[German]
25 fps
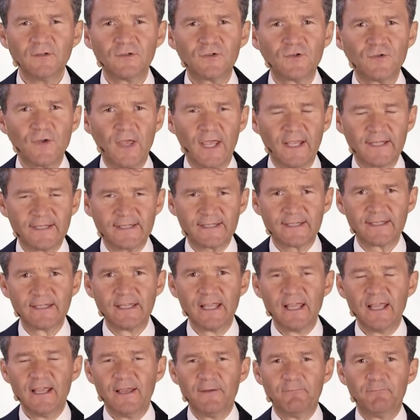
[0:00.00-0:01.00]
zu
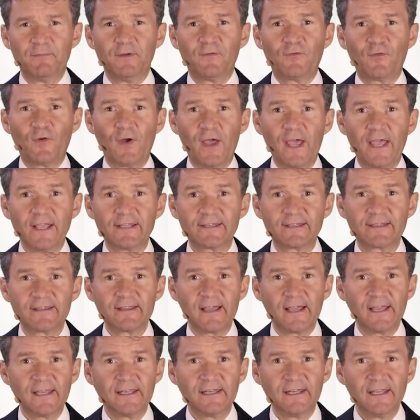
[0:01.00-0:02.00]
essen, bevor
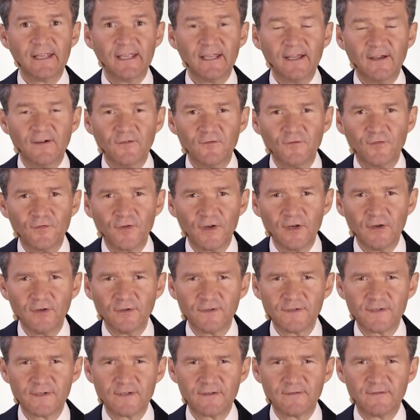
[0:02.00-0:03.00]
Essen ein Verlust
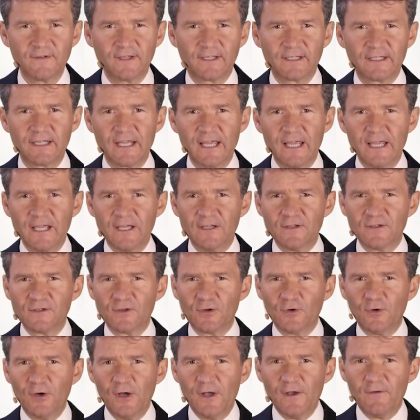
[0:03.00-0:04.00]
Verlust wird.
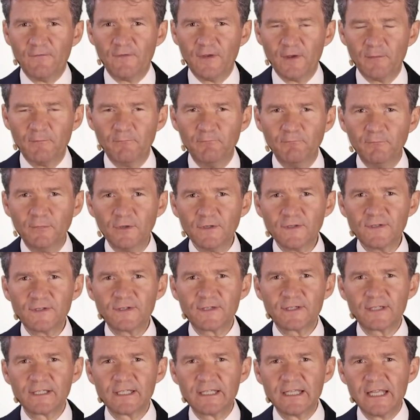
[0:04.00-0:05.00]
So, wir
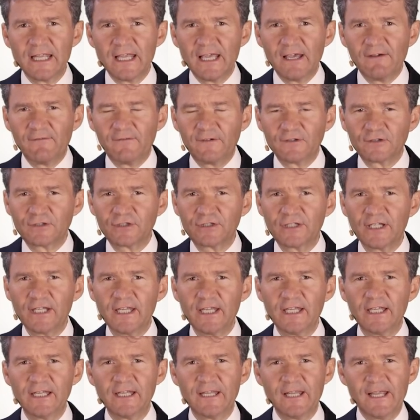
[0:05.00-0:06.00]
müssen
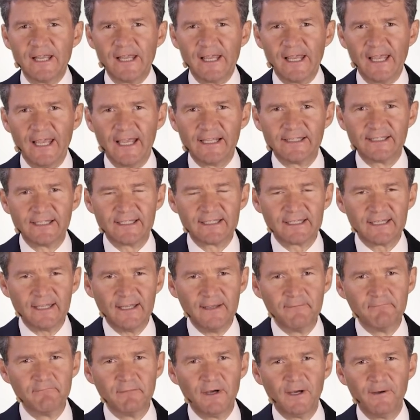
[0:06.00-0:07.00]
verstehen, es ist
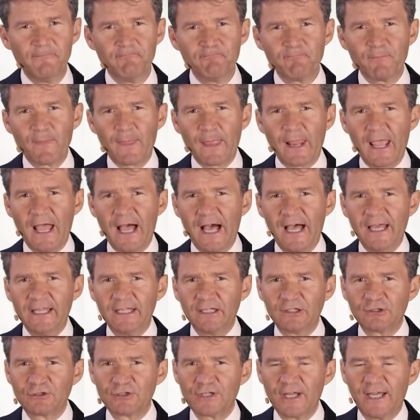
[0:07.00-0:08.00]
immer
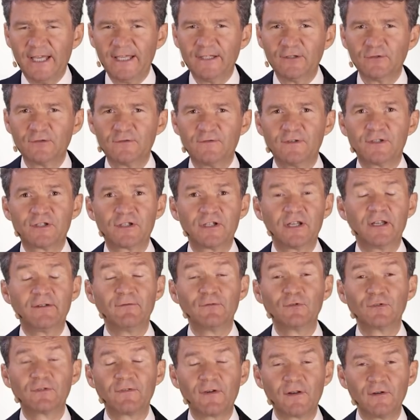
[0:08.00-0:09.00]
eine Entscheidung zwischen
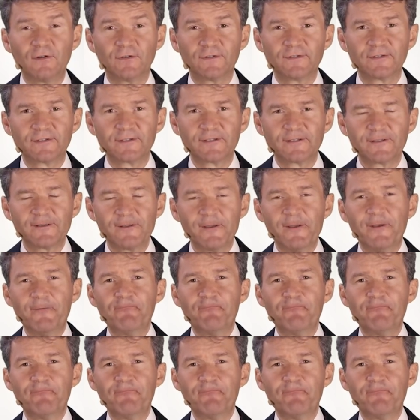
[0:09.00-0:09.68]
Gewinn und Verlust.